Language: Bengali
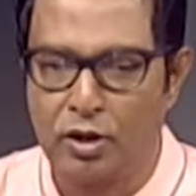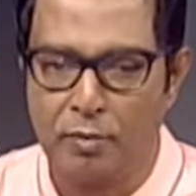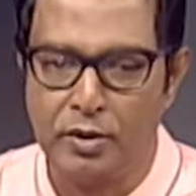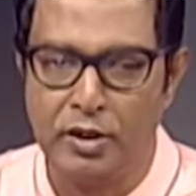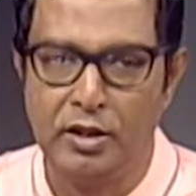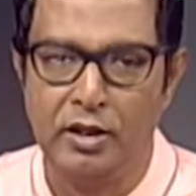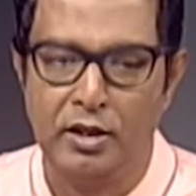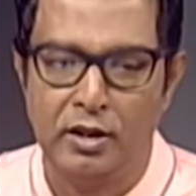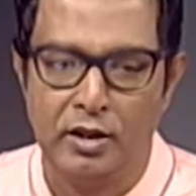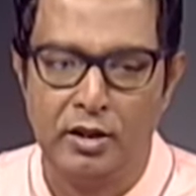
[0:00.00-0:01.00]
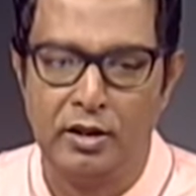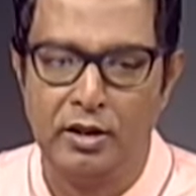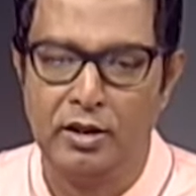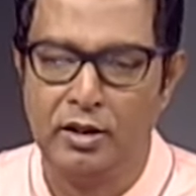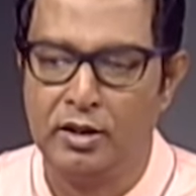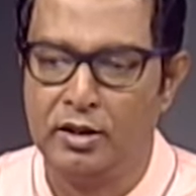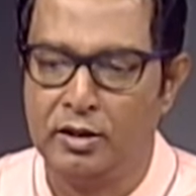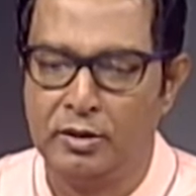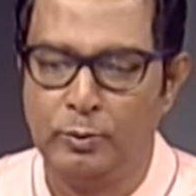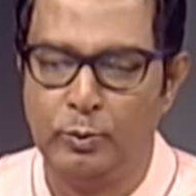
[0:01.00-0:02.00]
আমি এই
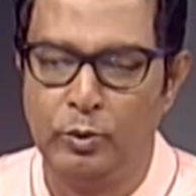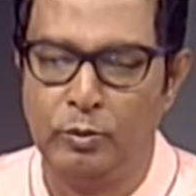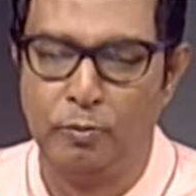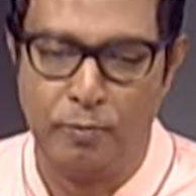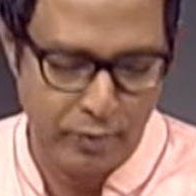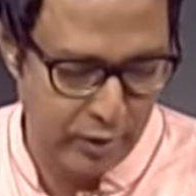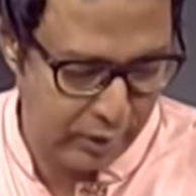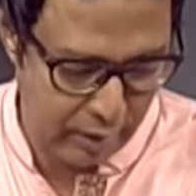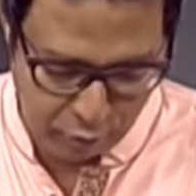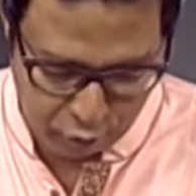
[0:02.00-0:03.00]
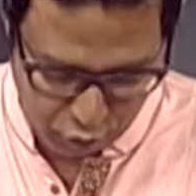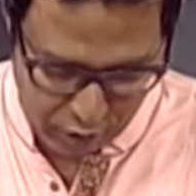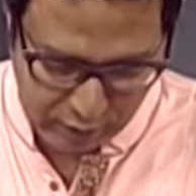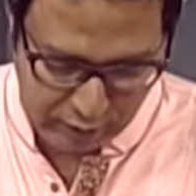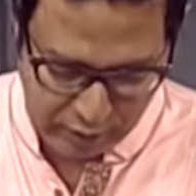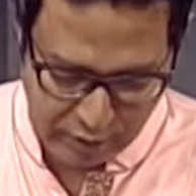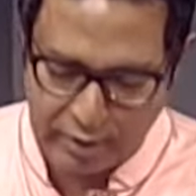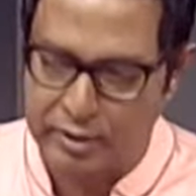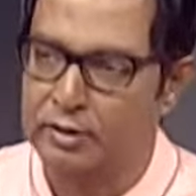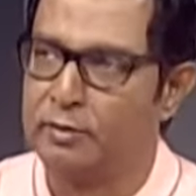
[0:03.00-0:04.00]
ইয়ে যাব কোনো একটা
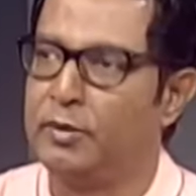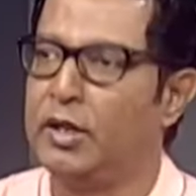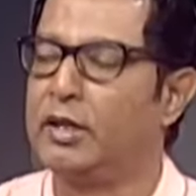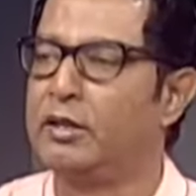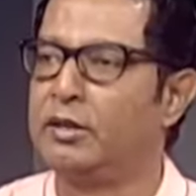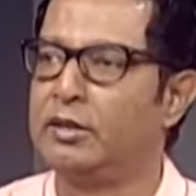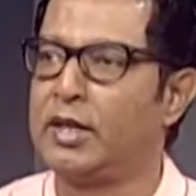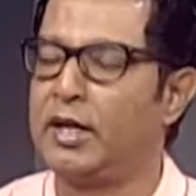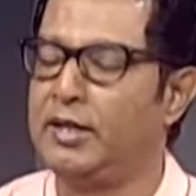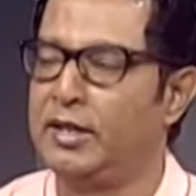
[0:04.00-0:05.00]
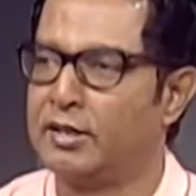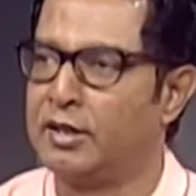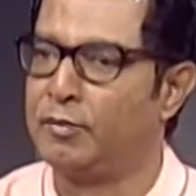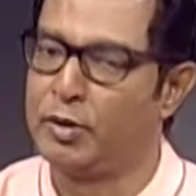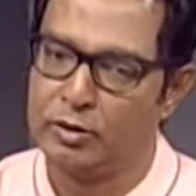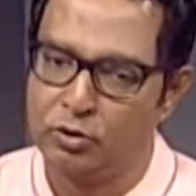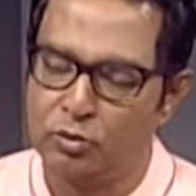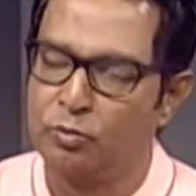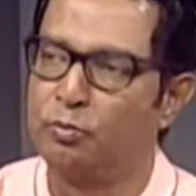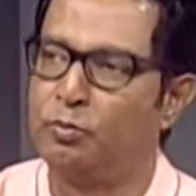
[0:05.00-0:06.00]
স্টারের ইয়ে সাইন নিয়ে আসলাম দেখুন
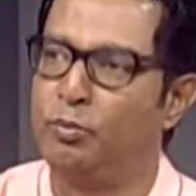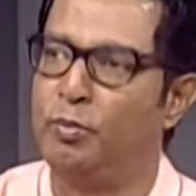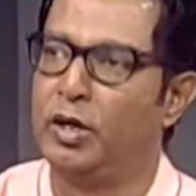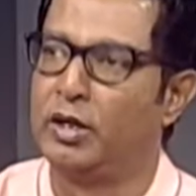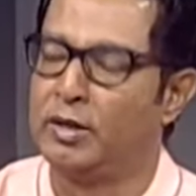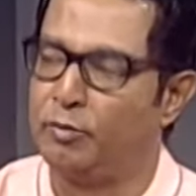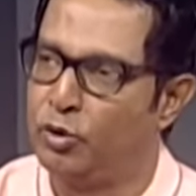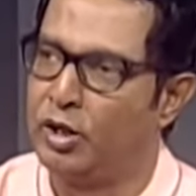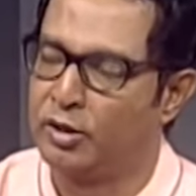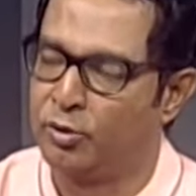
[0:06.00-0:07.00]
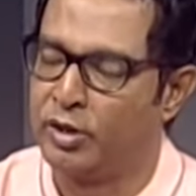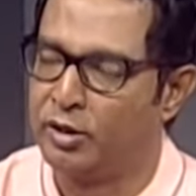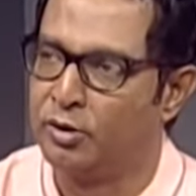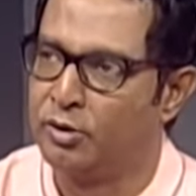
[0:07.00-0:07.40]
এটা দাম দুই লাখ টাকা হয়ে গেলো